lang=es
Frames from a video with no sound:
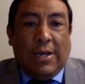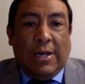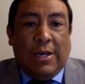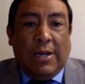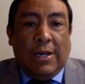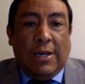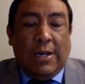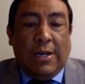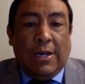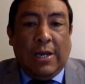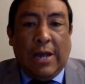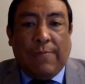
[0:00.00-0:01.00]

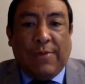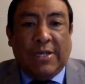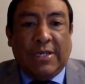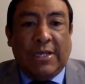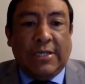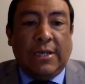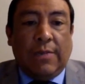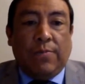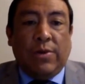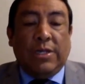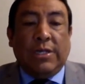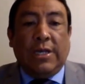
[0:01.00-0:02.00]
eh, y la presencia
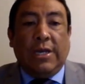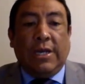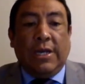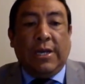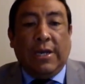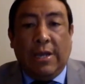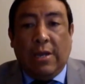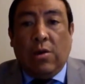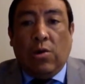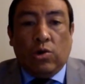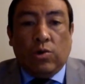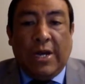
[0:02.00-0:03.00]
pues de
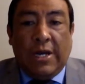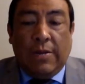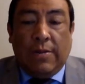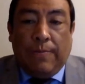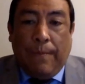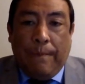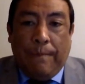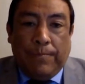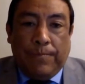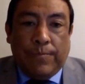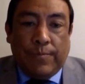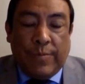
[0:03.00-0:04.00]
Osmani
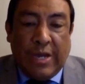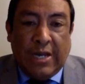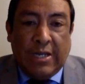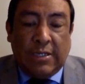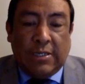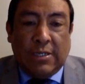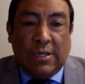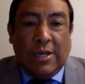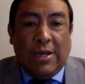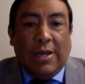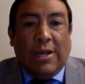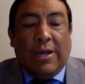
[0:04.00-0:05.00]
Pérez,
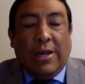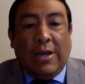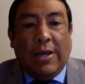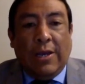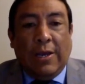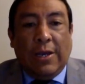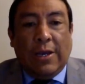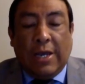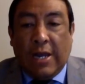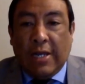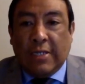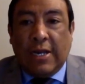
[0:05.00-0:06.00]
eh,
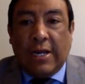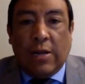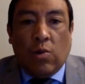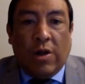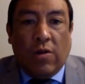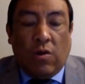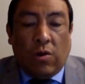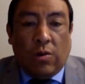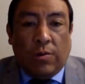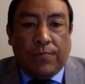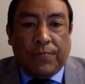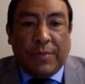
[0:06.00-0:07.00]
quien es del
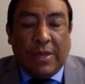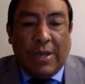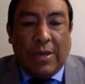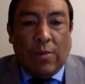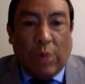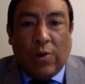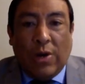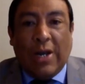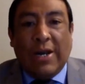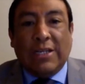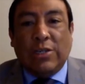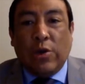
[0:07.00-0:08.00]
Ecuador, bueno, él ha
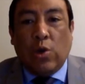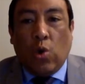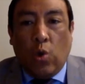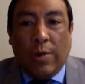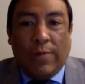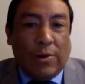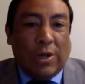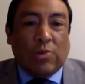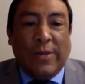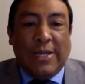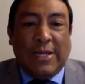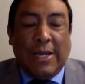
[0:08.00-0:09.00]
nacido en Cuba, pero
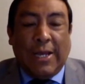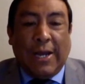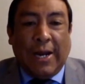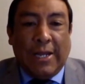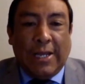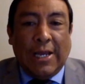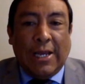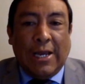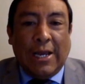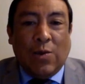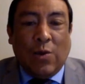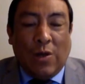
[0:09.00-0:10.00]
actualmente radica
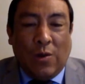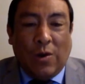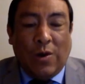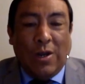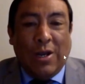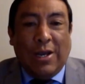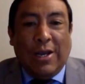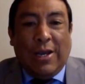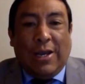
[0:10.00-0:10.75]
en el Ecuador.